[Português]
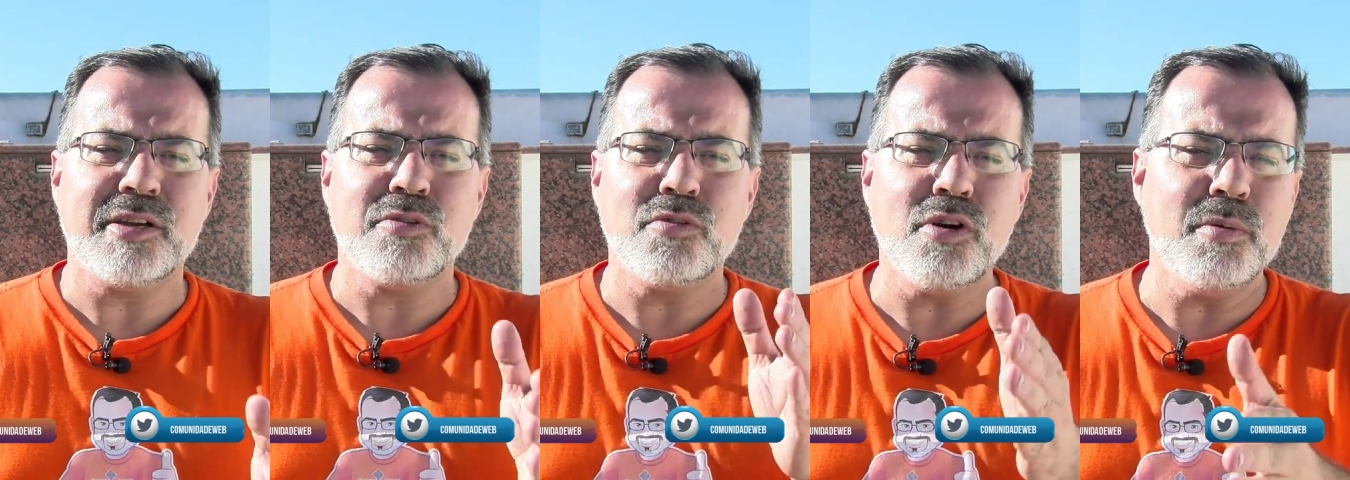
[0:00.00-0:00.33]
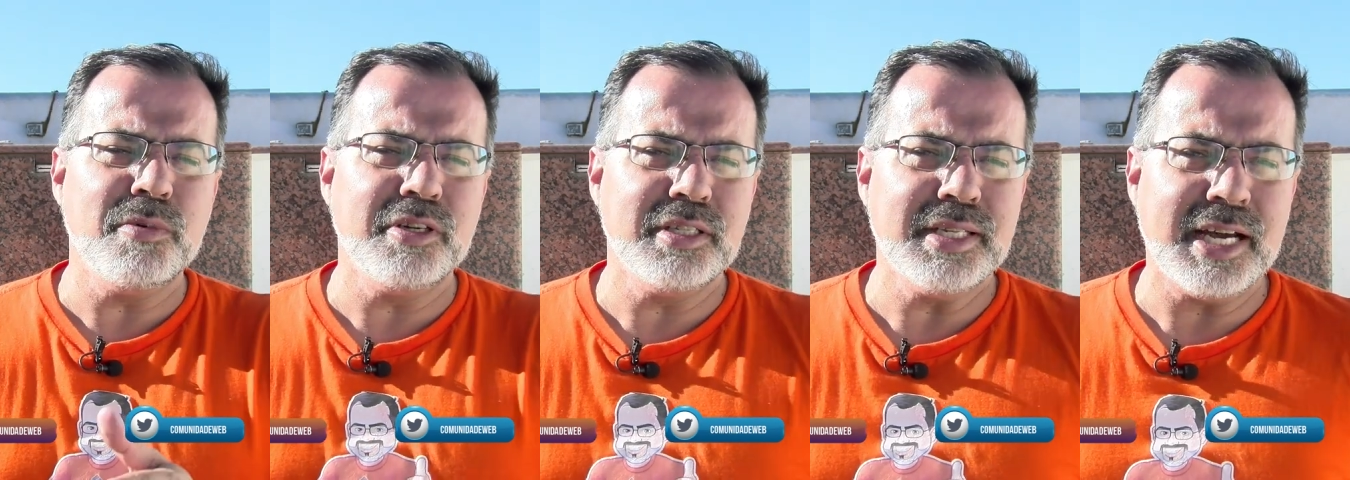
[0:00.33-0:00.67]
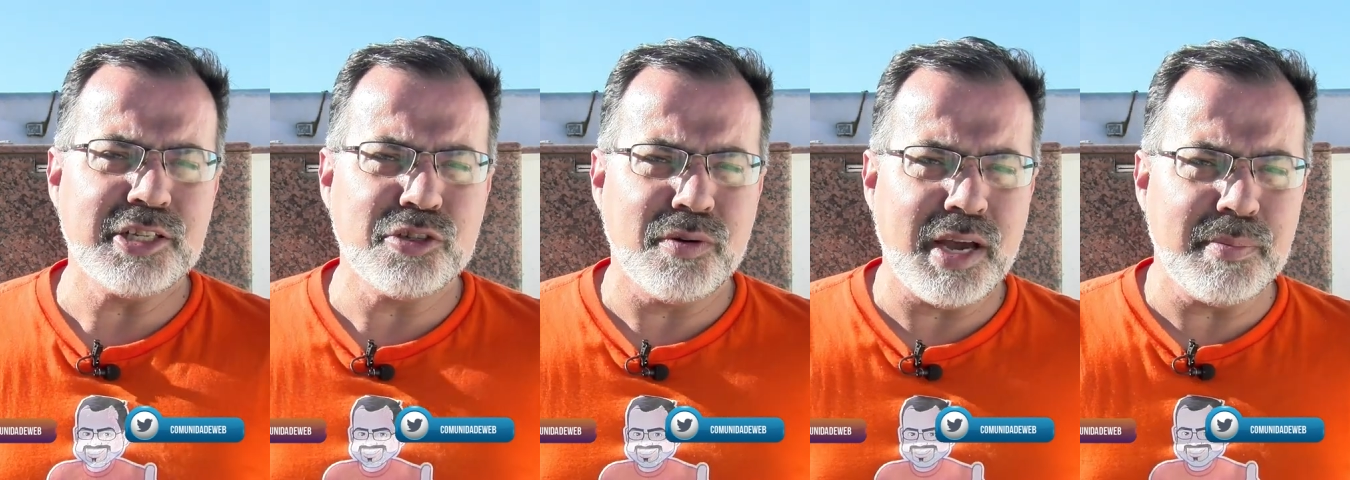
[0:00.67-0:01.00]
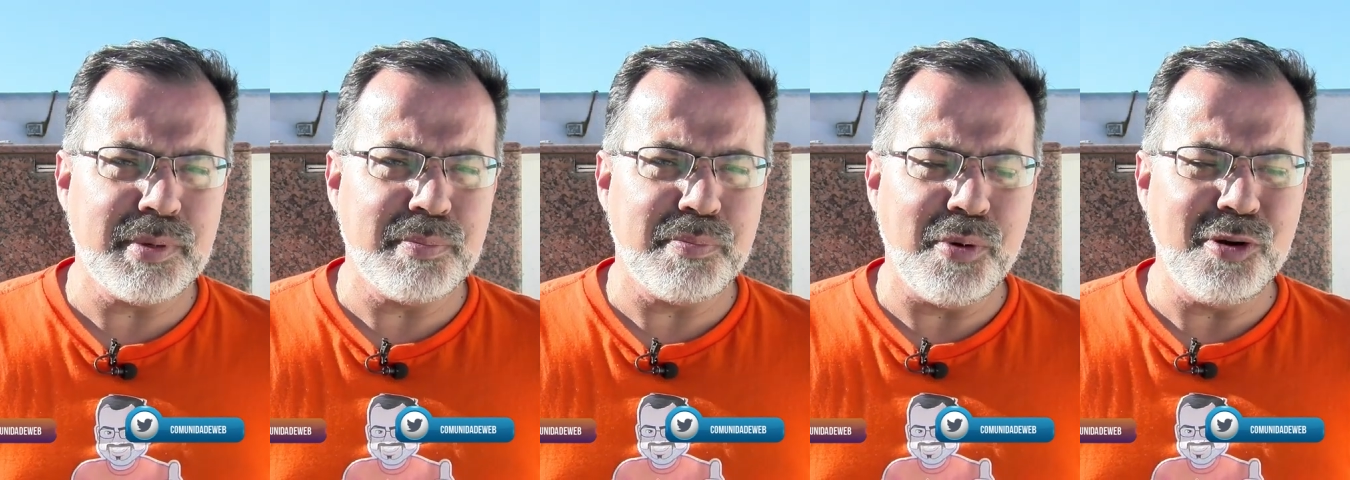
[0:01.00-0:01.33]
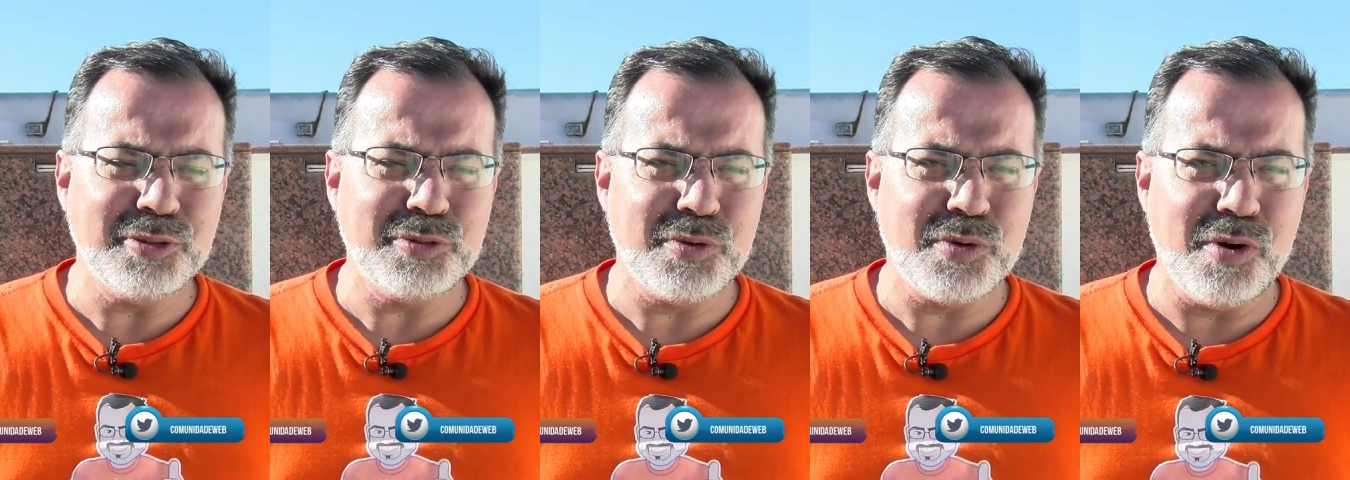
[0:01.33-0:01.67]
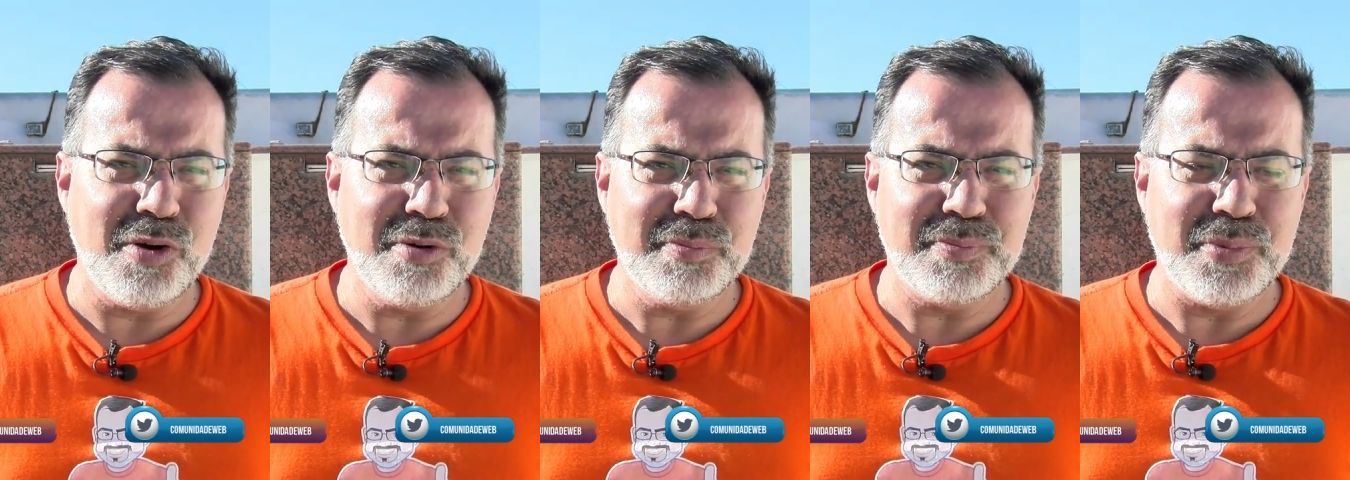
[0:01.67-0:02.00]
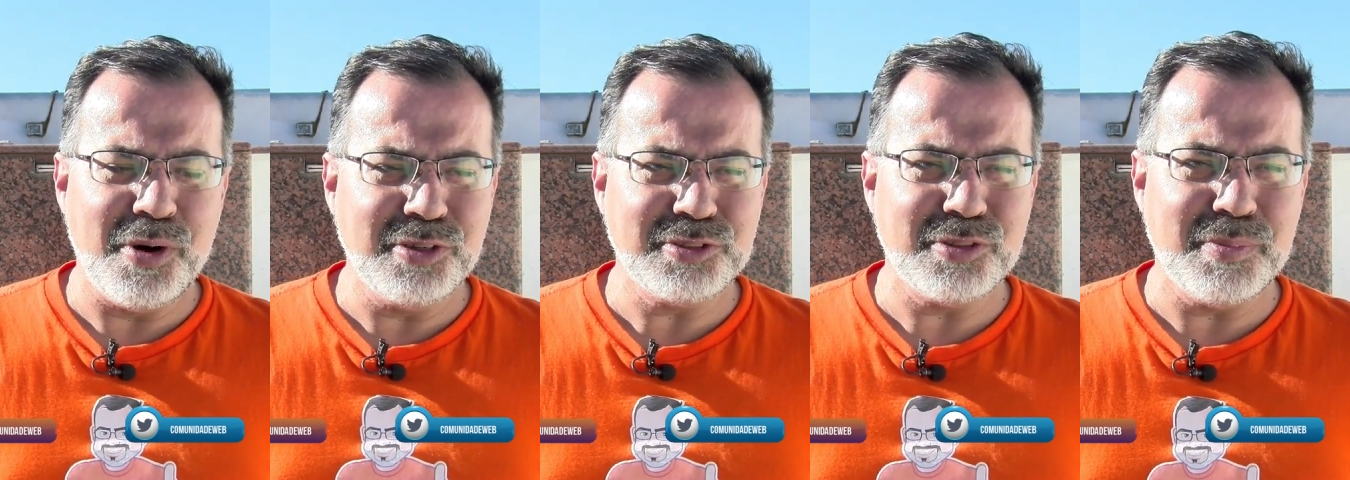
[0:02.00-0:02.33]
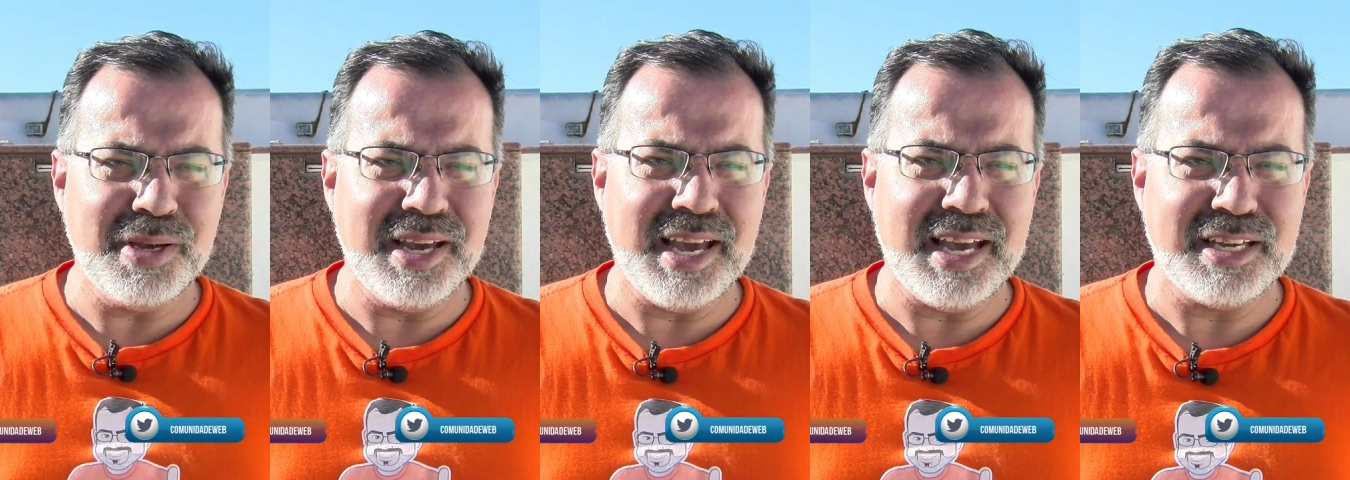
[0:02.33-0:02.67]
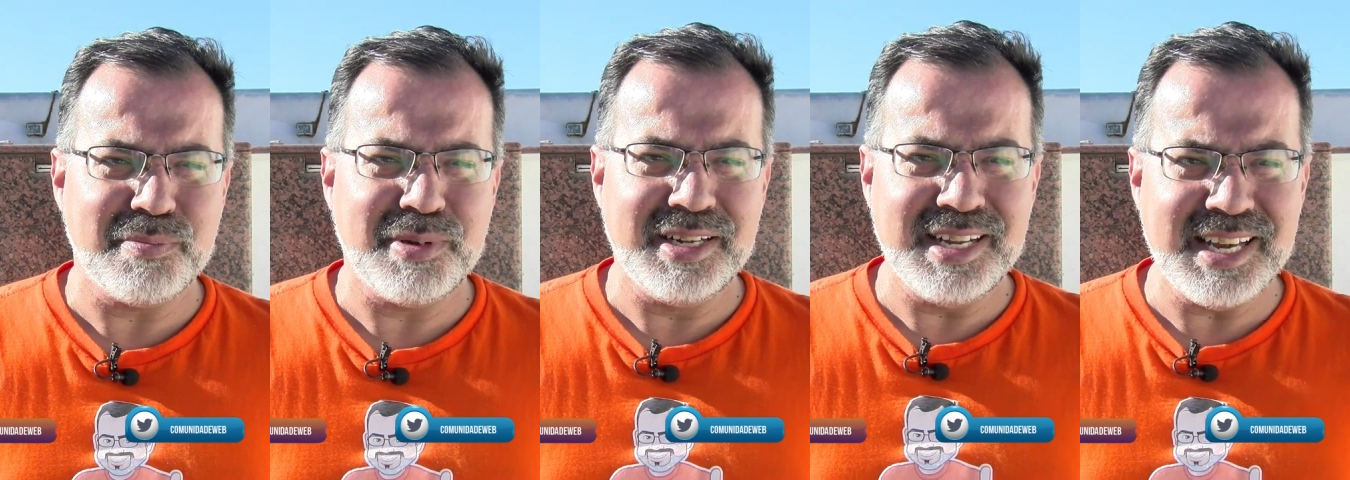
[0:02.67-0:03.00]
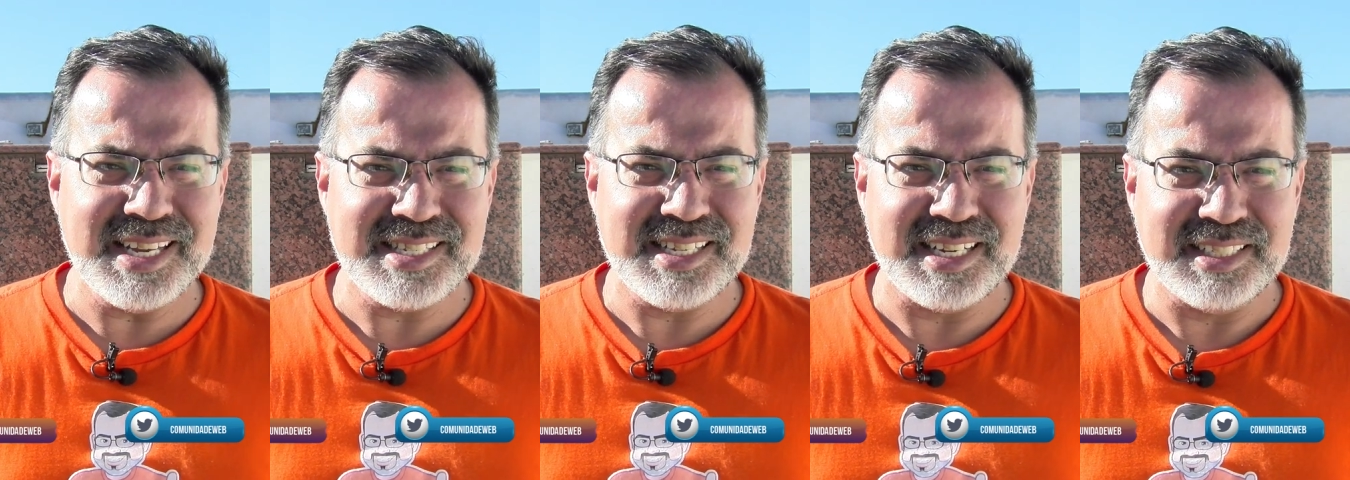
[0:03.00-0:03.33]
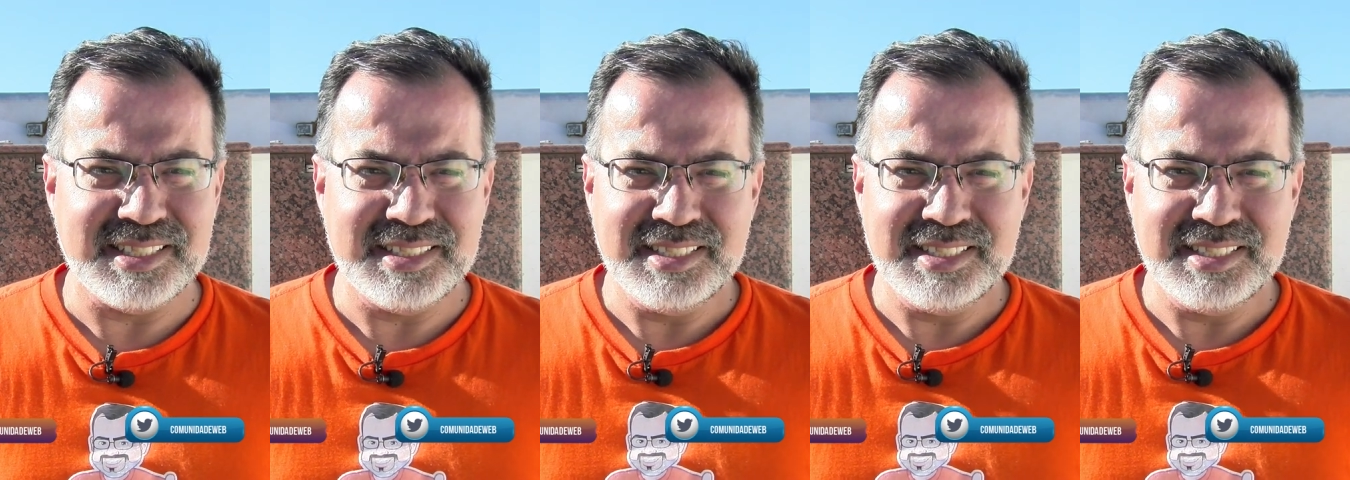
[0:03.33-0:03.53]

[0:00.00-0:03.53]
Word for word: comunidadeweb.com.br, beleza?